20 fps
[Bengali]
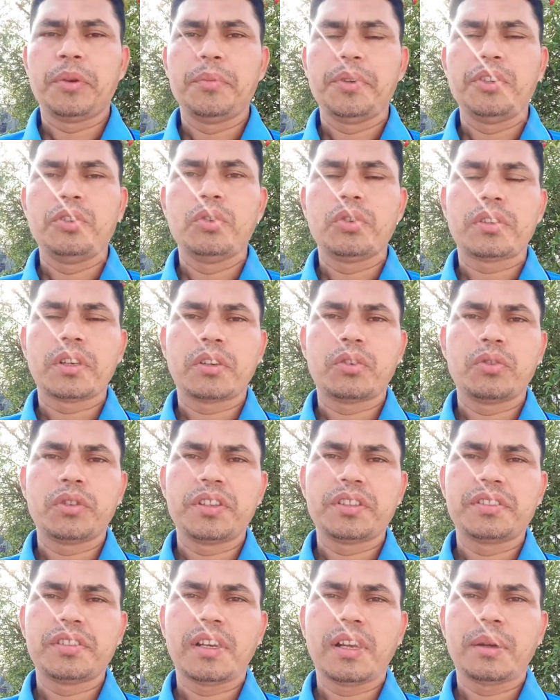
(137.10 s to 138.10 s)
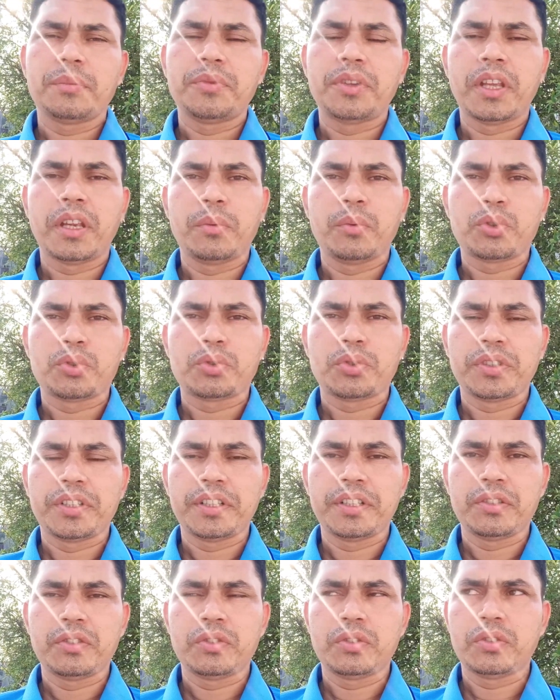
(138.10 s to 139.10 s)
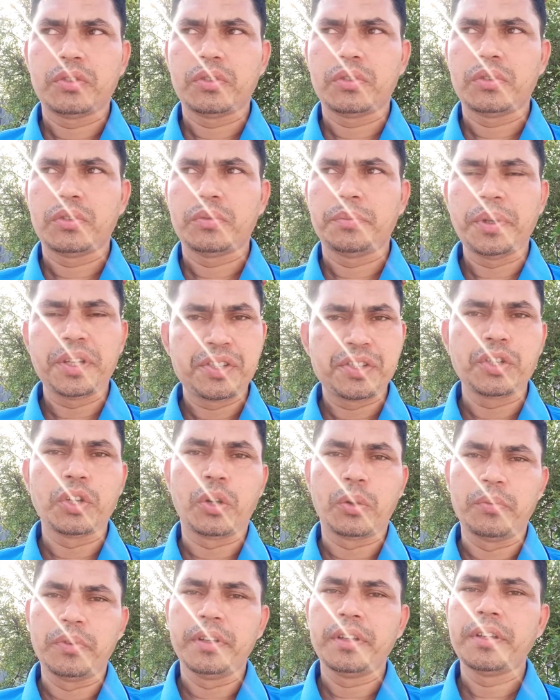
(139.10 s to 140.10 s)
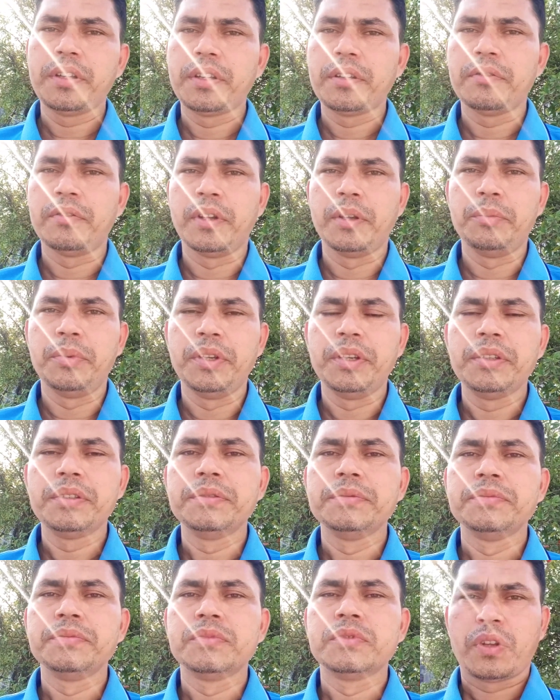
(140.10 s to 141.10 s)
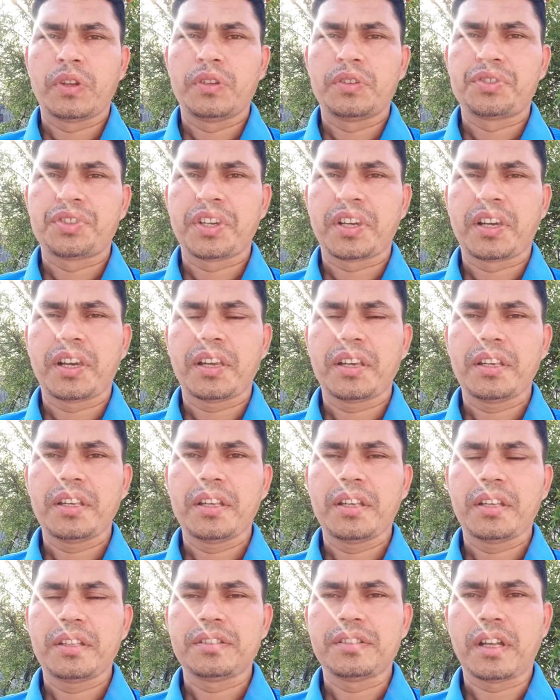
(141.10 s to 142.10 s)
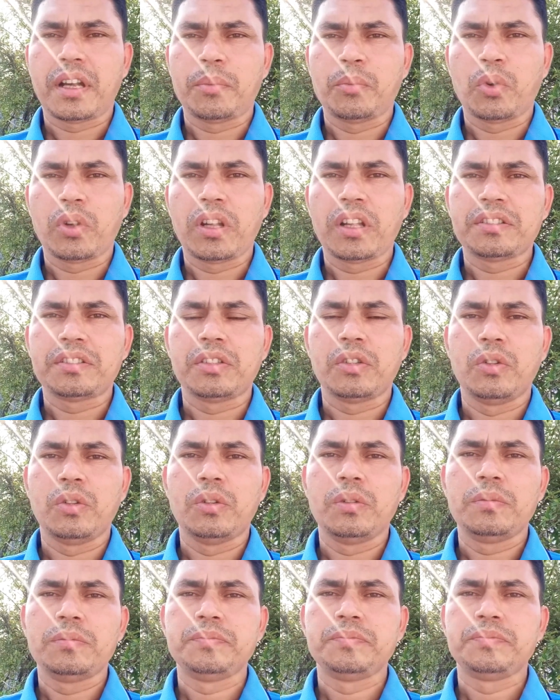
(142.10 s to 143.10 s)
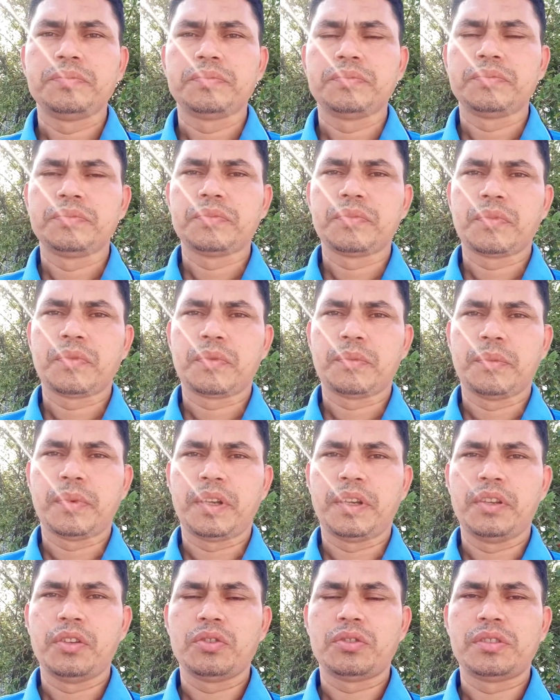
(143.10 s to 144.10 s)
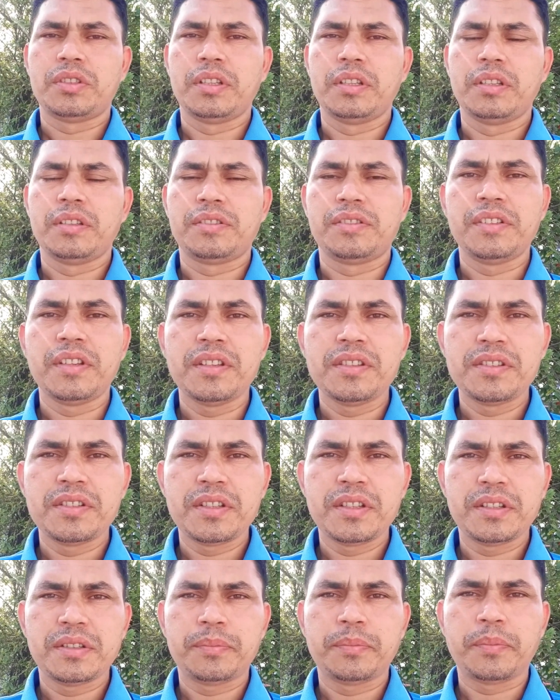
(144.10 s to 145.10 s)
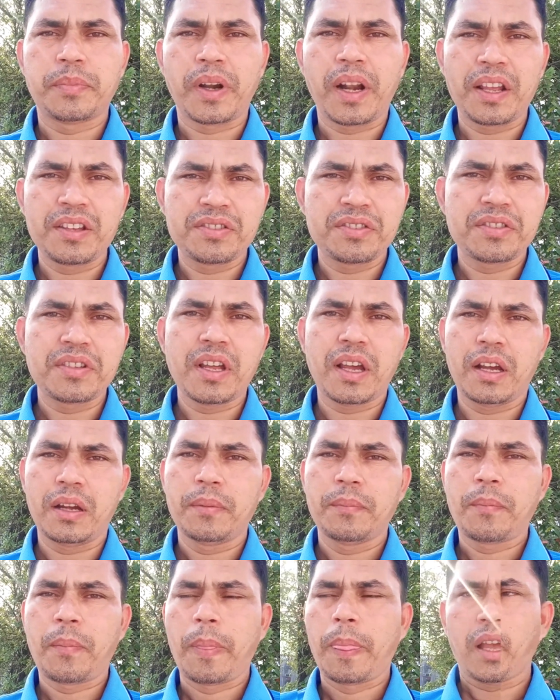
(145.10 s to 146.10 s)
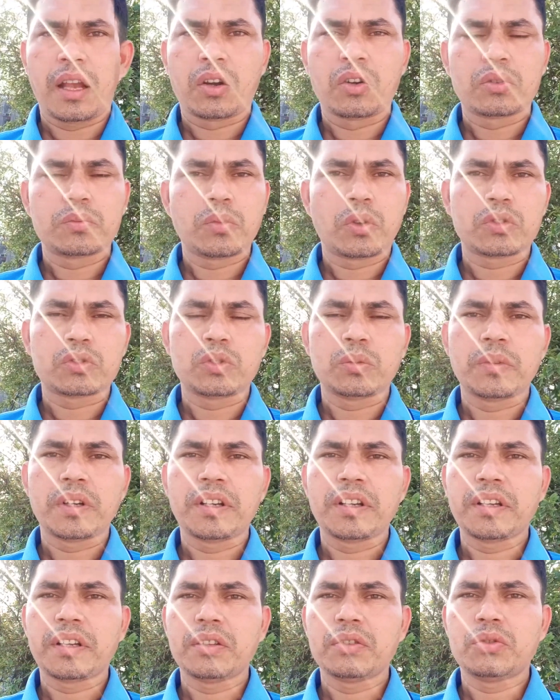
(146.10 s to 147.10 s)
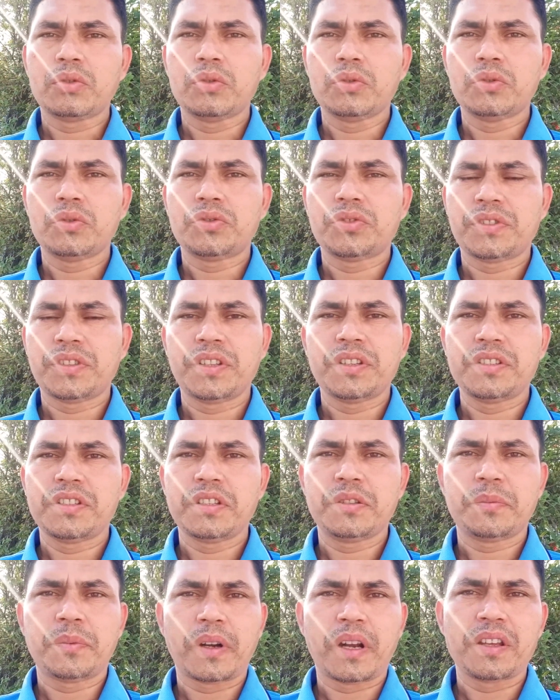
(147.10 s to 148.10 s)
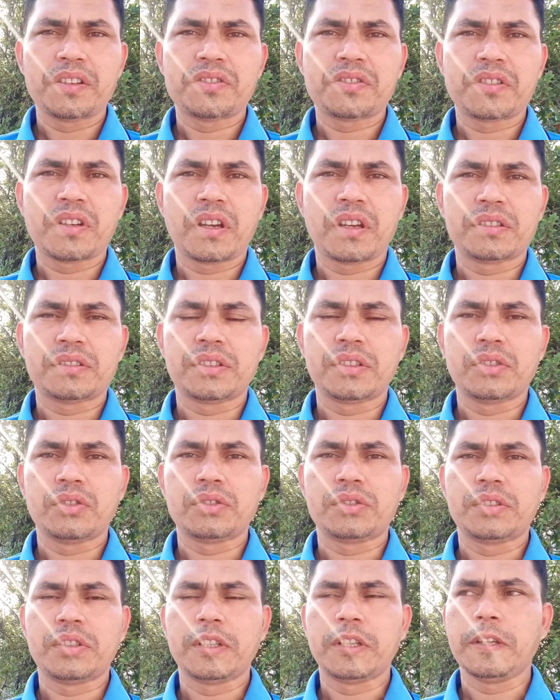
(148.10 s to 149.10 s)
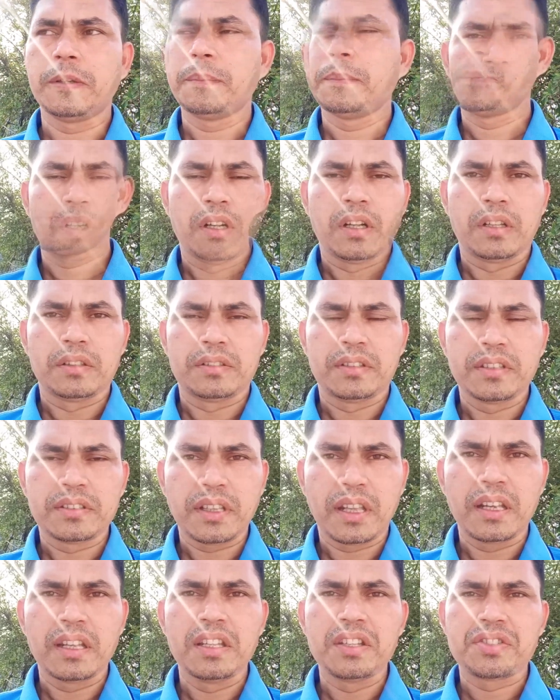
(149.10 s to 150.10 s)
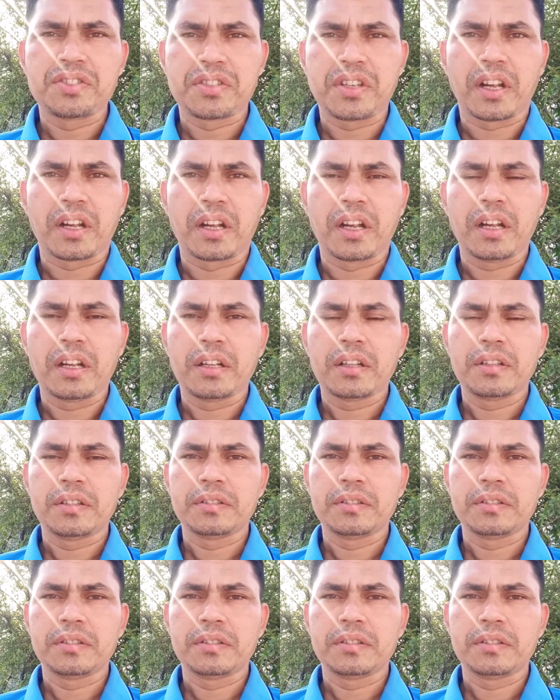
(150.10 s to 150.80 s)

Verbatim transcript: আমি ভিডিওটা করেছিলাম দেড় বছরেরও বেশি হবে মেবি সেখানে যা বলা ছিল মানে হচ্ছে সিএনজির প্রাইসটা এখন বর্তমানে কিন্তু সিএনজির প্রাইসটা আছে হচ্ছে তেতাল্লিশ টাকা